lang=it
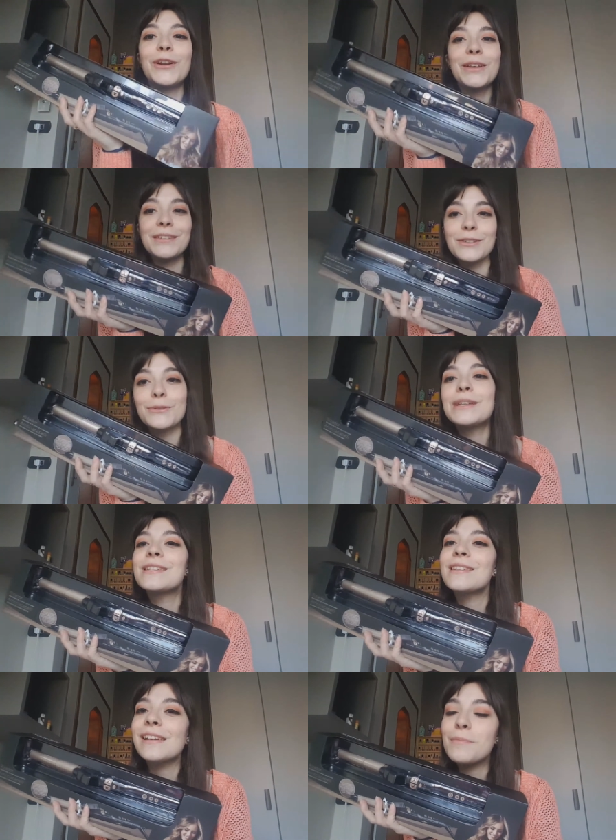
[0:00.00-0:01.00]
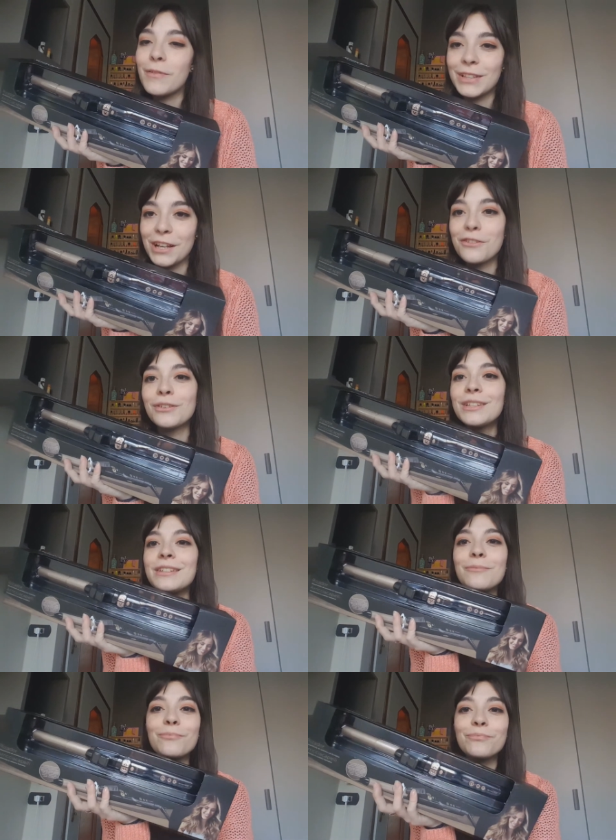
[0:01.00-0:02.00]
ve l'ho chiesto su Instagram, mi avete detto di
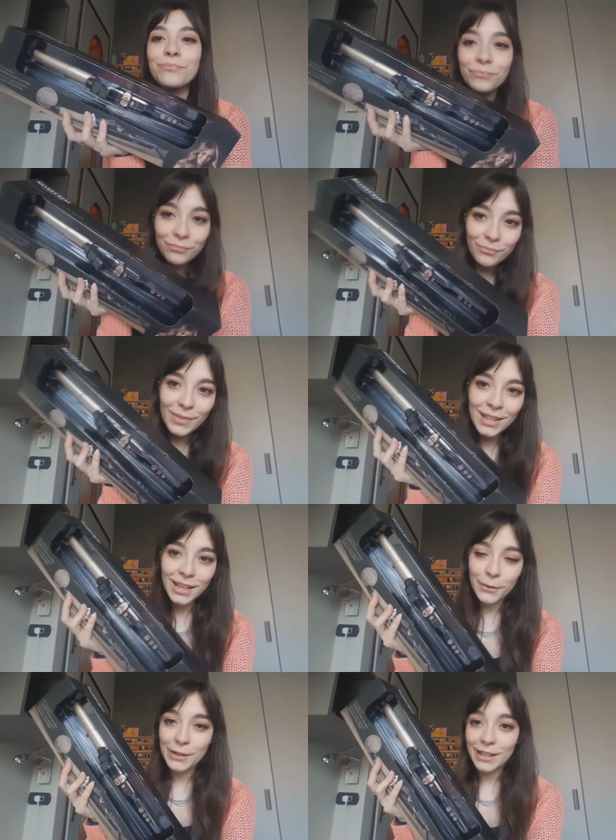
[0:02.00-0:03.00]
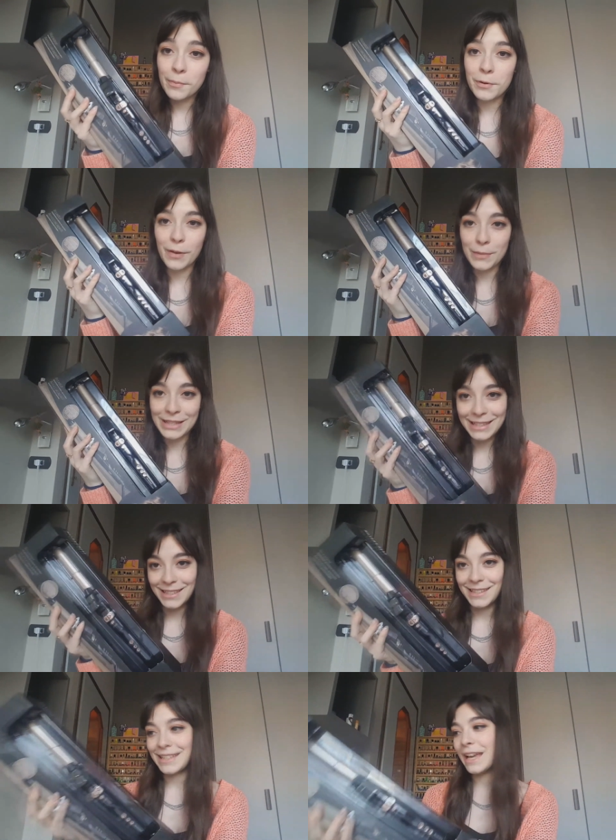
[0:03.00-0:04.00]
sì, e quindi la proviamo
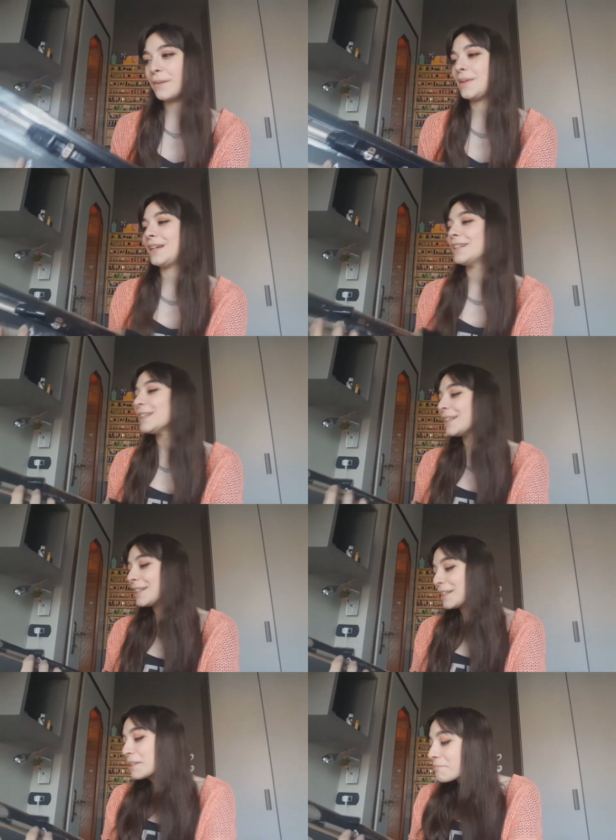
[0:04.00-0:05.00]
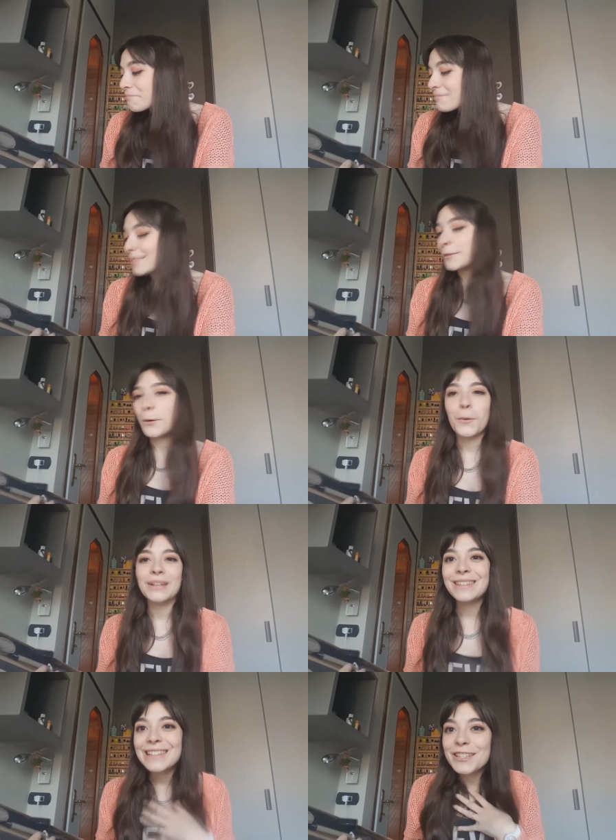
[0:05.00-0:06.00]
insieme. Sono
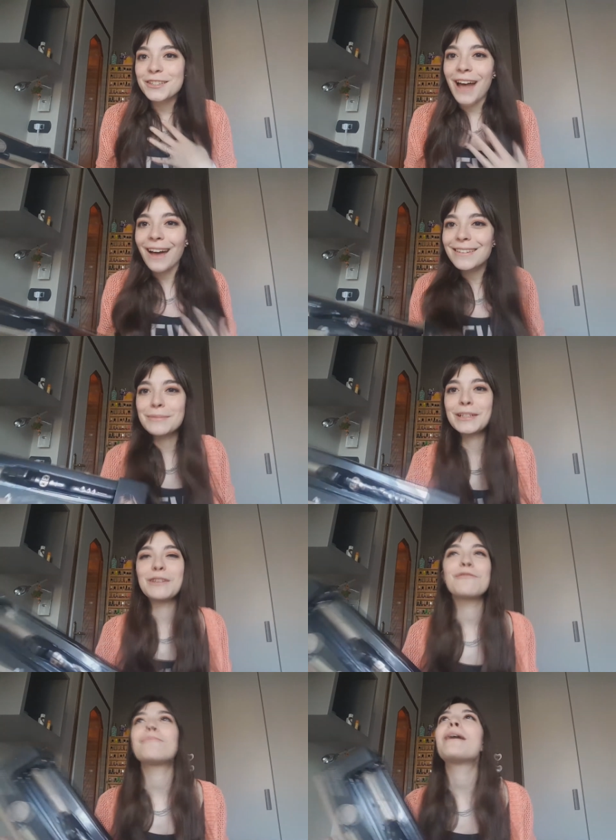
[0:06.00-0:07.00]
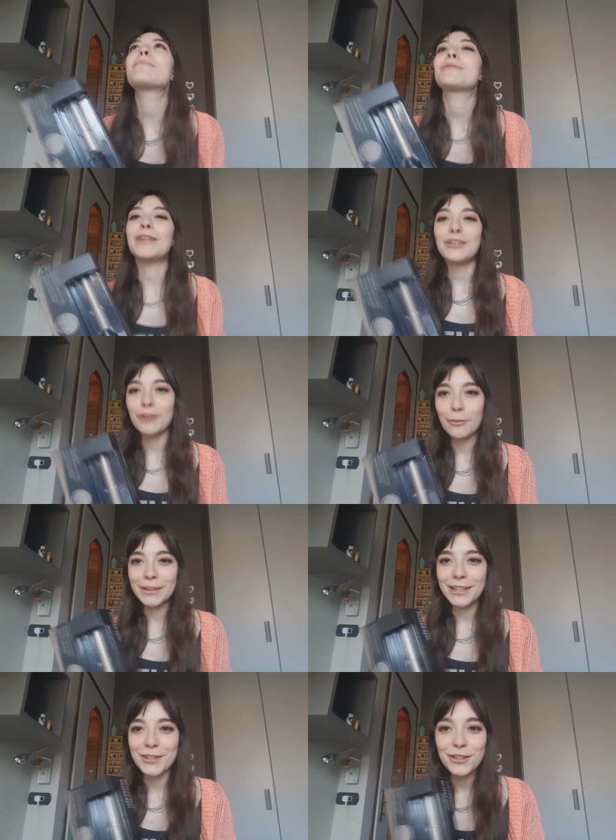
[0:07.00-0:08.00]
quasi agitata perché non ho mai provato una roba
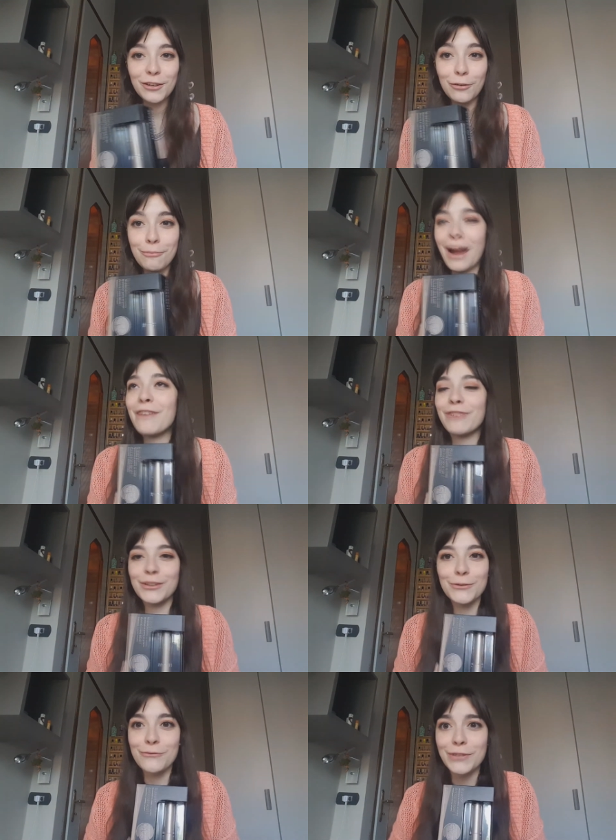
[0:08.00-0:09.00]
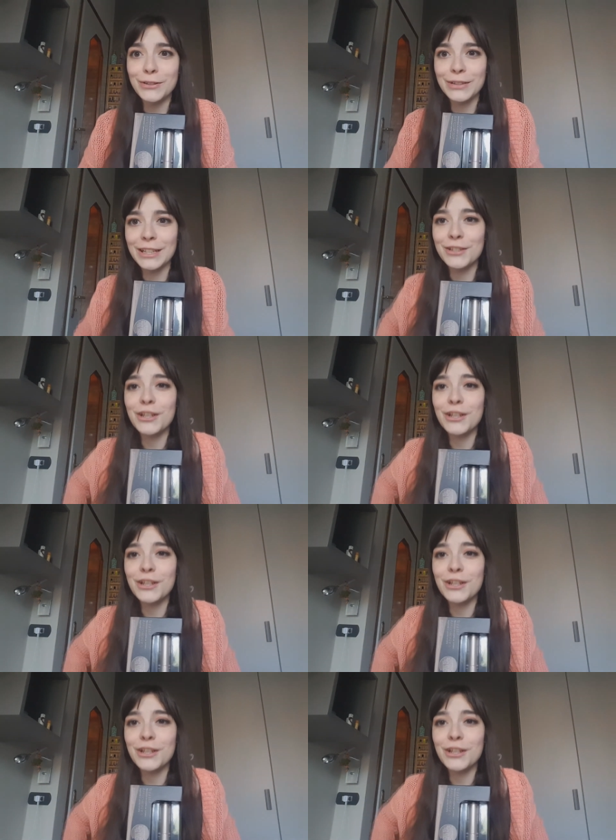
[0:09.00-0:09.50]
del genere, non ho mai fatto un video del